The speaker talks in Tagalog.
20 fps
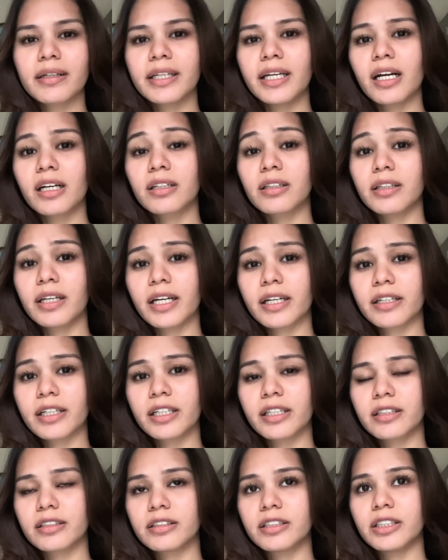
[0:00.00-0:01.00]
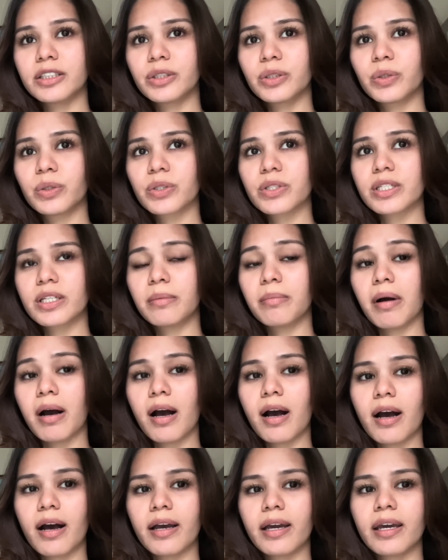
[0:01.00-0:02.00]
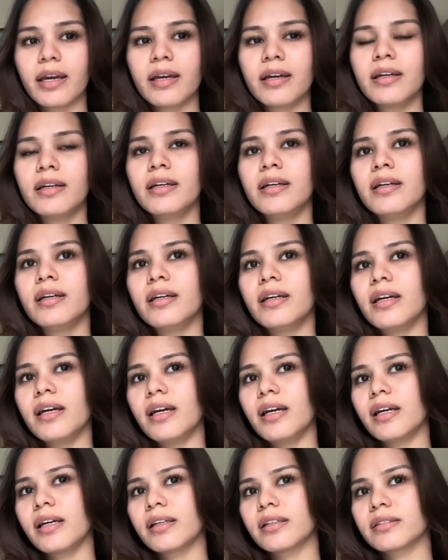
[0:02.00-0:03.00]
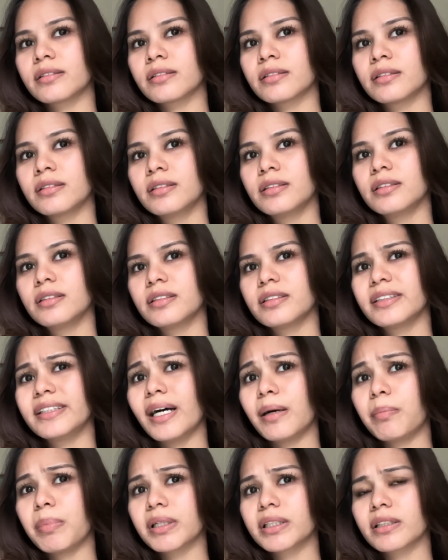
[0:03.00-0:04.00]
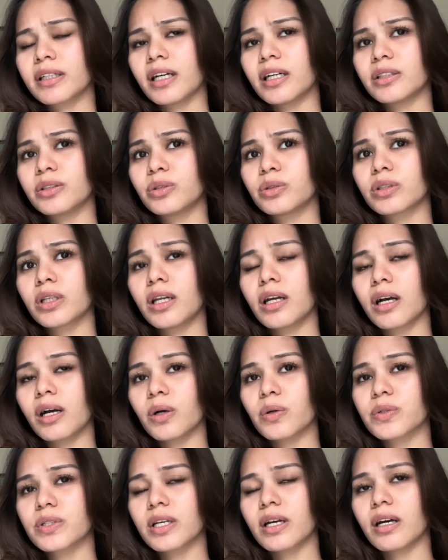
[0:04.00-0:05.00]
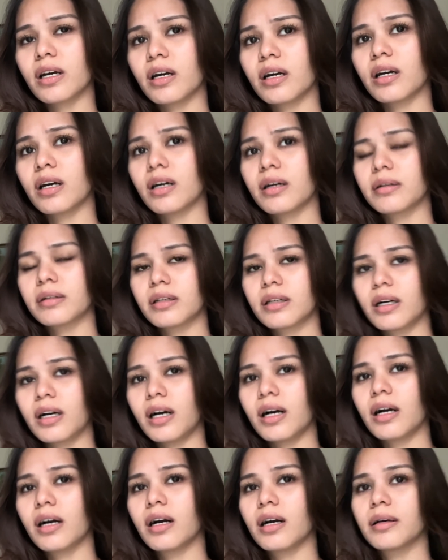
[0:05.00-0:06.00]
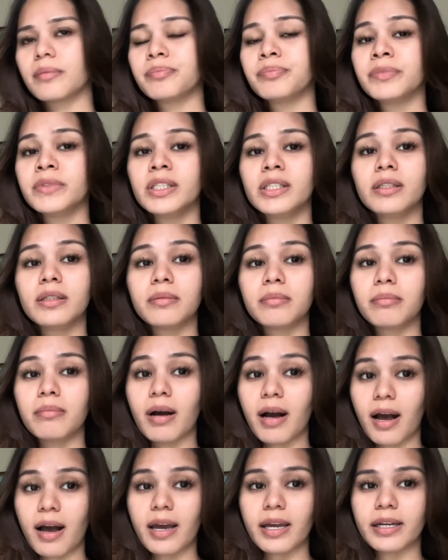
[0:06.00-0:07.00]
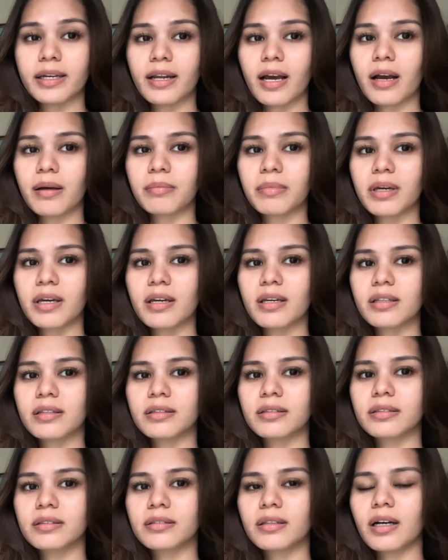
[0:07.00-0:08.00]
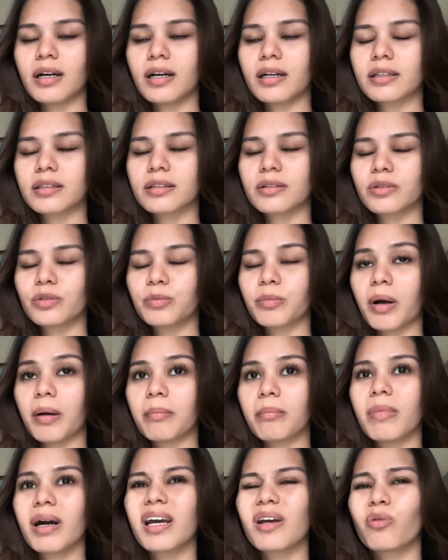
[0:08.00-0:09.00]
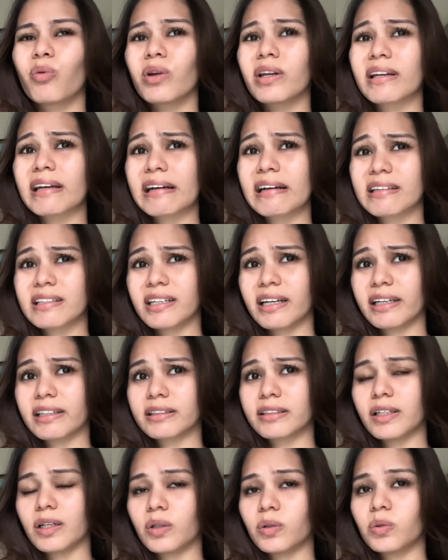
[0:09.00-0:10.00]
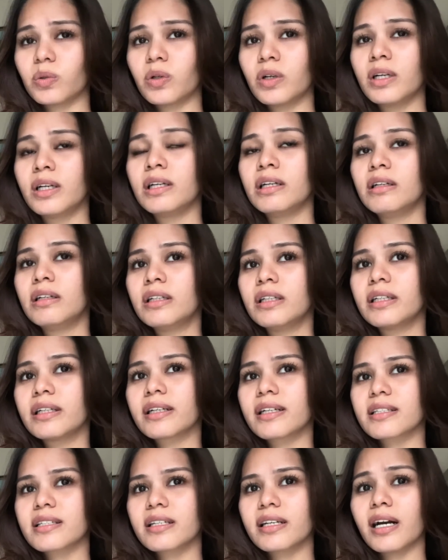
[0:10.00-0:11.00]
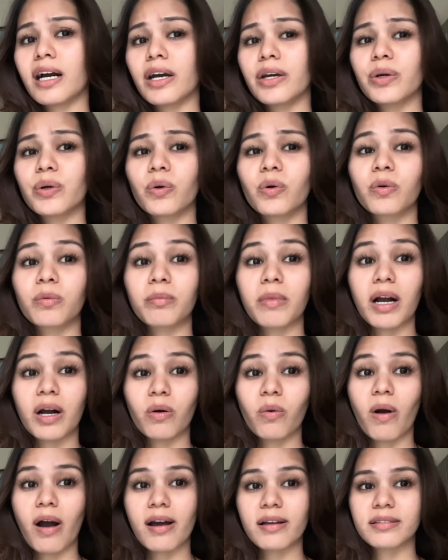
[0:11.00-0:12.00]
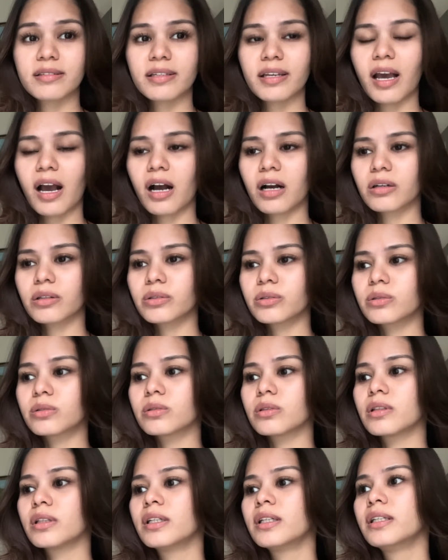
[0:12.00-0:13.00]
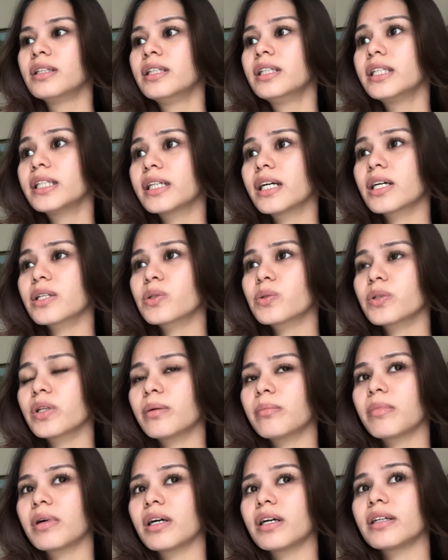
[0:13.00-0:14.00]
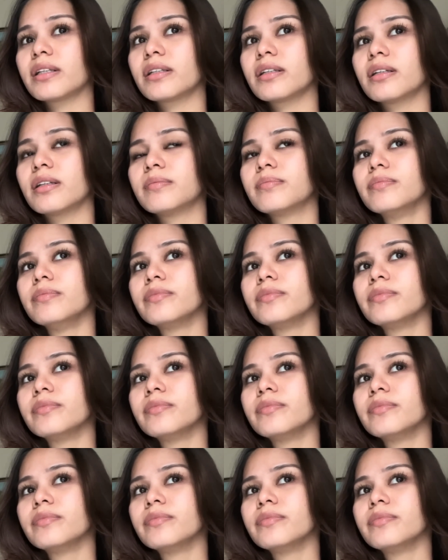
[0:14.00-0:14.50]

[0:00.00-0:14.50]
ni Uncle Eric dito sa bahay. And, dapat nga, doon na lang ako sa uh, bahay namin. Uh, tumambay when nagkasakit ako. Kasi nga, ayokong mahawaan si Uncle. Kaso naman,